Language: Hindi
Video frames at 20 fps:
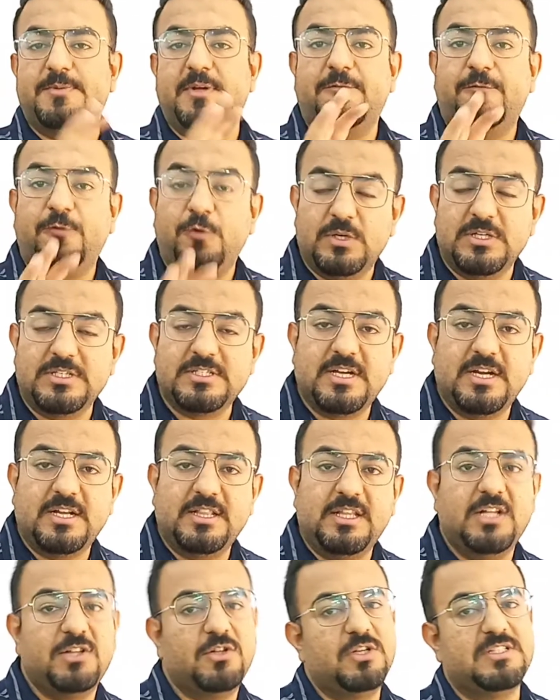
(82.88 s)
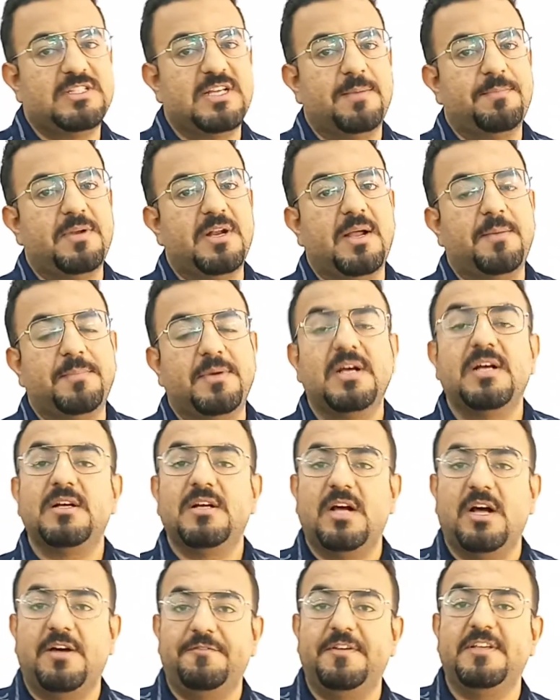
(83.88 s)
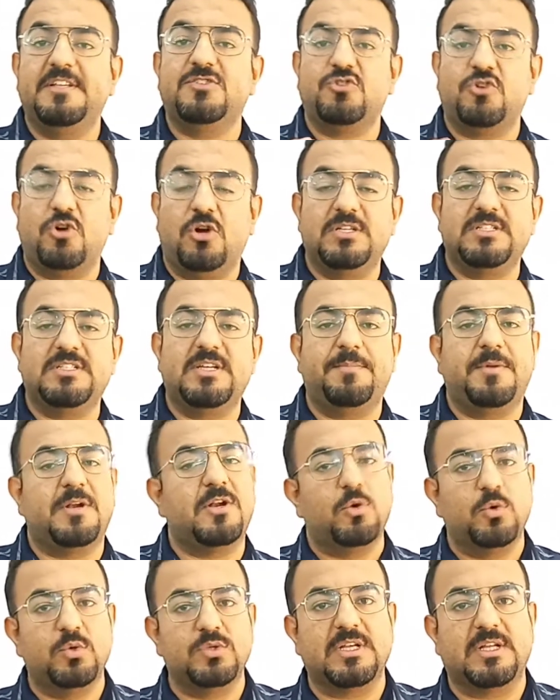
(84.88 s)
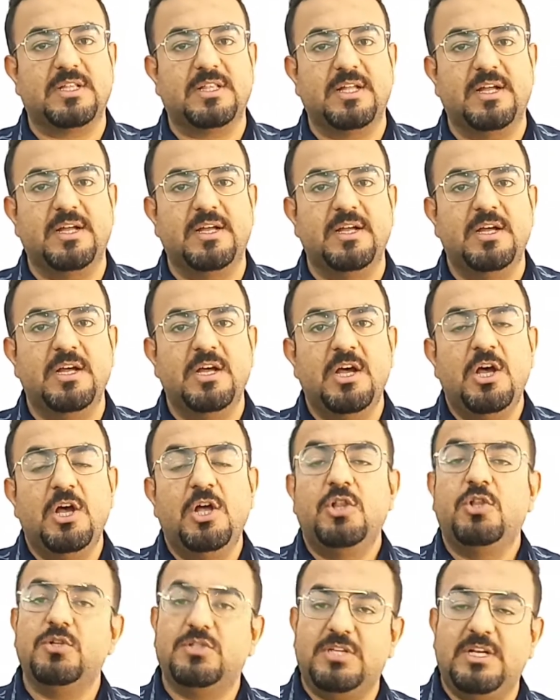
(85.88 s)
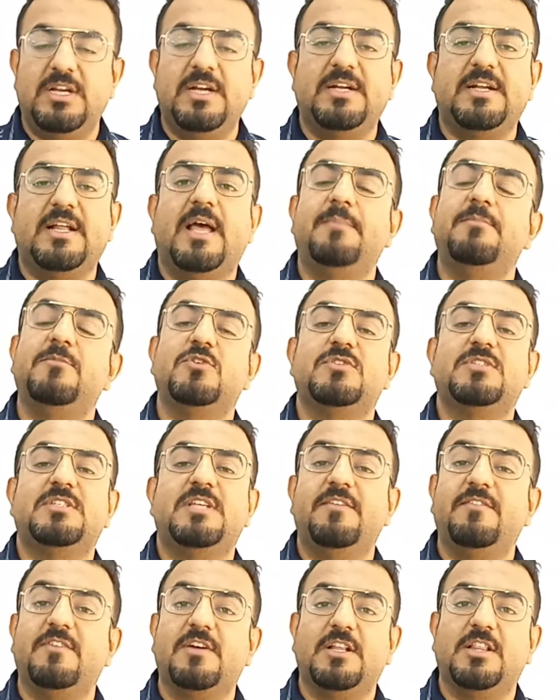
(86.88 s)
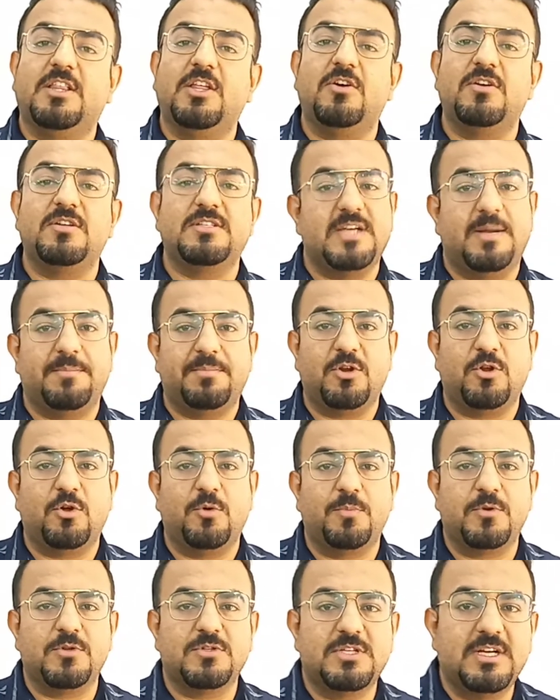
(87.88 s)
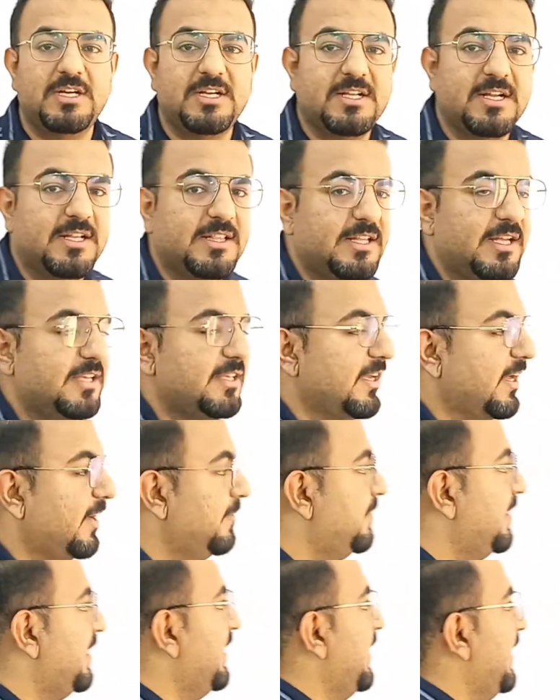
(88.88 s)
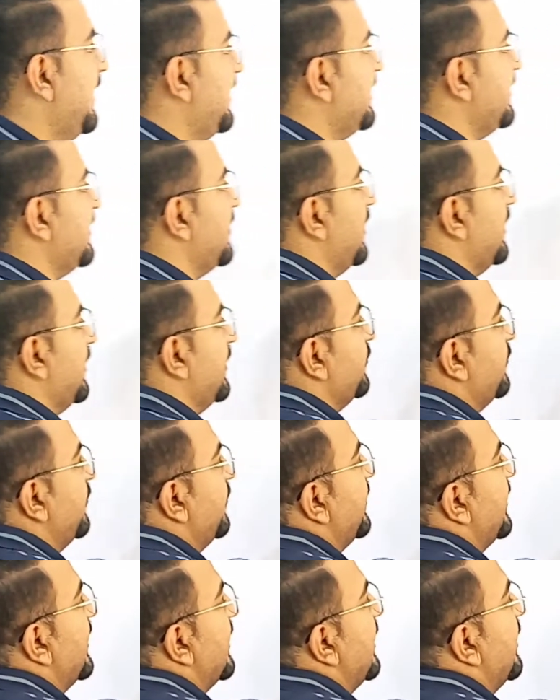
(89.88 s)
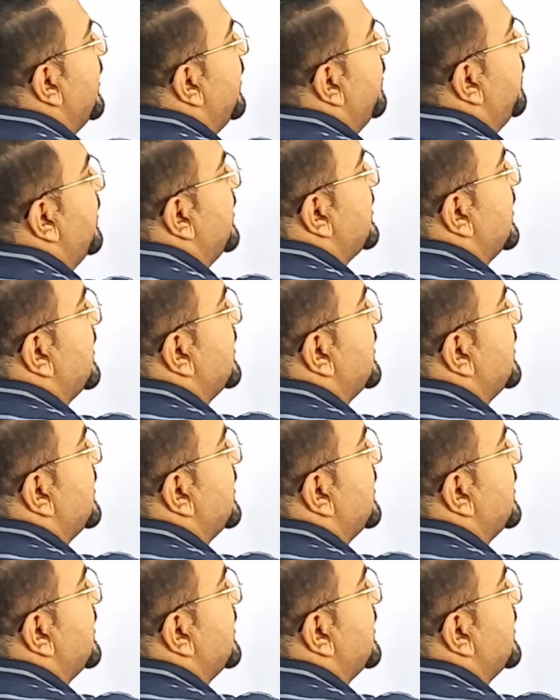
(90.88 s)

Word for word: पर फोकस करते हैं तो ये चैप्टर आपका काफ़ी स्ट्रॉन्ग चैप्टर हो सकता है तो चलिए टाइम को सेव करते हैं और चैप्टर को प्रोसीड करते हैं यहां मैं हेडिंग डाल रहा हूं विच